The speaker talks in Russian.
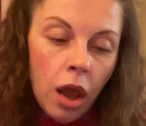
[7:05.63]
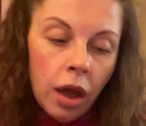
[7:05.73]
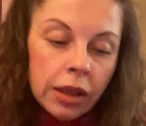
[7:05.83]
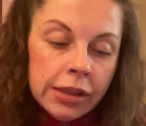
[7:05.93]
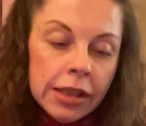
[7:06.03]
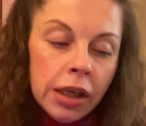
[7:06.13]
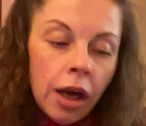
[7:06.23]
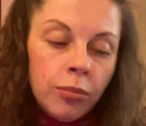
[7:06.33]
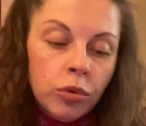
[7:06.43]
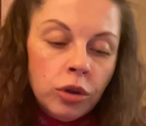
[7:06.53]
где
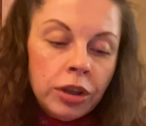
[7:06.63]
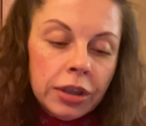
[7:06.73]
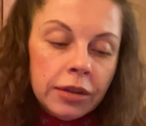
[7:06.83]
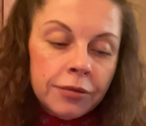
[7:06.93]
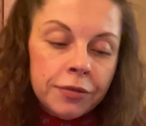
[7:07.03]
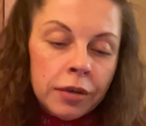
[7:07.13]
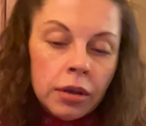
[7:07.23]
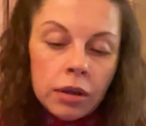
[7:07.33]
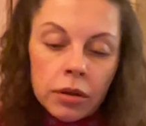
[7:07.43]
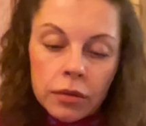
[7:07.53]
работает
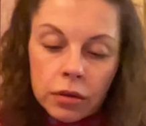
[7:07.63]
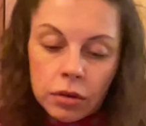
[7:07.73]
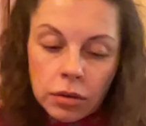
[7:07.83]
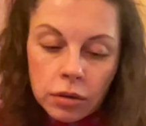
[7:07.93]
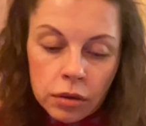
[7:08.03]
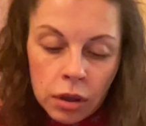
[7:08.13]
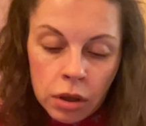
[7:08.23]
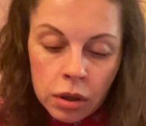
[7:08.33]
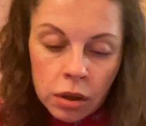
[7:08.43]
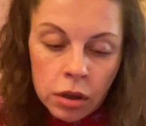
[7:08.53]
в,
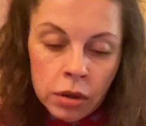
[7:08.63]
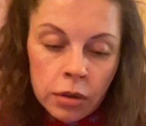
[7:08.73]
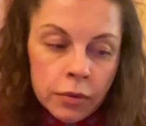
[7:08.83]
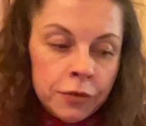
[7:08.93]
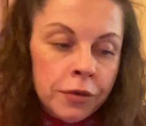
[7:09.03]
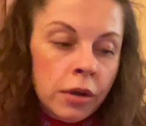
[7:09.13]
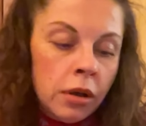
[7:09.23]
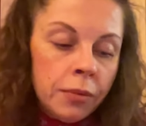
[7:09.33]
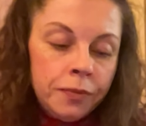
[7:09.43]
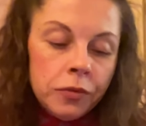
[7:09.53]
э,
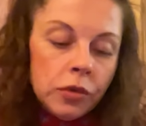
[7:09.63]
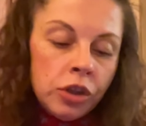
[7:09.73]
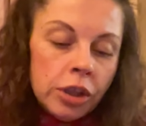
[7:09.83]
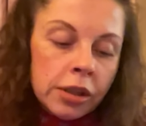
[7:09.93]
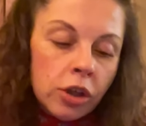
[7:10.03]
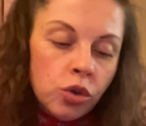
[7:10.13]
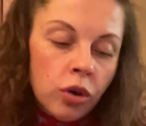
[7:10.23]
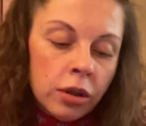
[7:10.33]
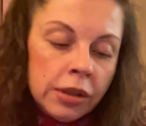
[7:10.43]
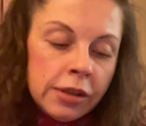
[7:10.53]
в сейчас скажу,
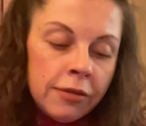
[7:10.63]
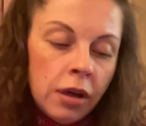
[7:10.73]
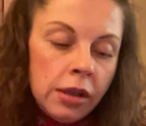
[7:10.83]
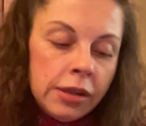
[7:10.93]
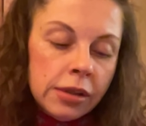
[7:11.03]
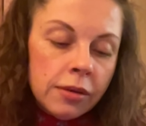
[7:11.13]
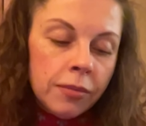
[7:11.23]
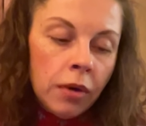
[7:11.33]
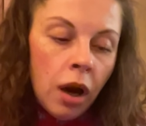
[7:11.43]
как называется,